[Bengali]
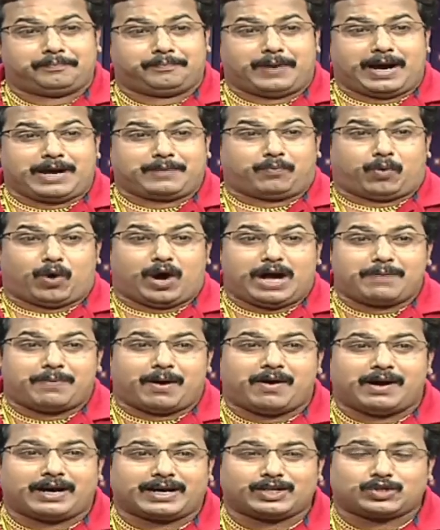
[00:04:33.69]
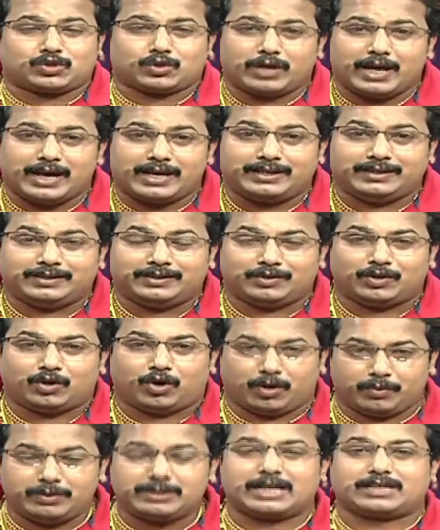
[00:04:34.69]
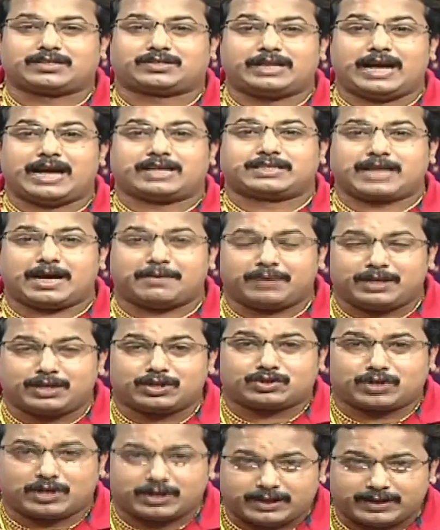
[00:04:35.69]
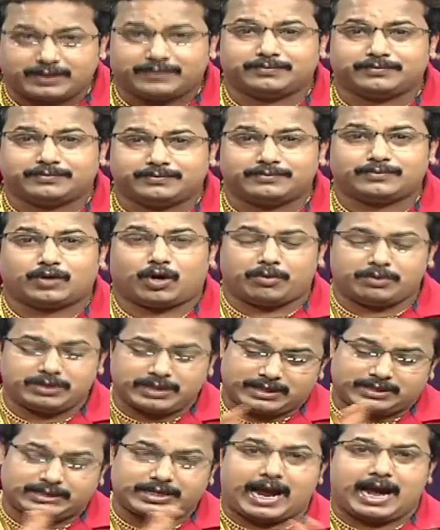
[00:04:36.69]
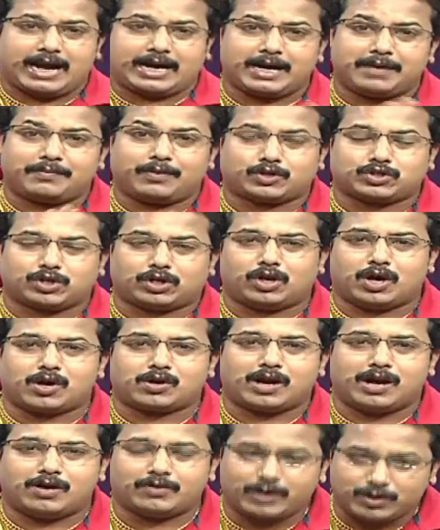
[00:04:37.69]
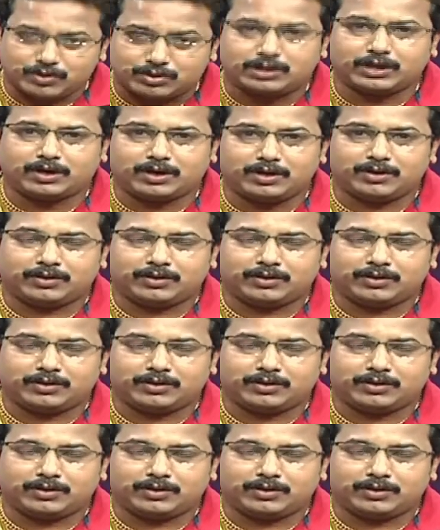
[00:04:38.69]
বাট ভয় পাওয়ার কিছু নেই অভিশাস্ত্রী আছে আপনাদের সঙ্গে অভিশাস্ত্রী আগের বছর লকডাউনেও ছিল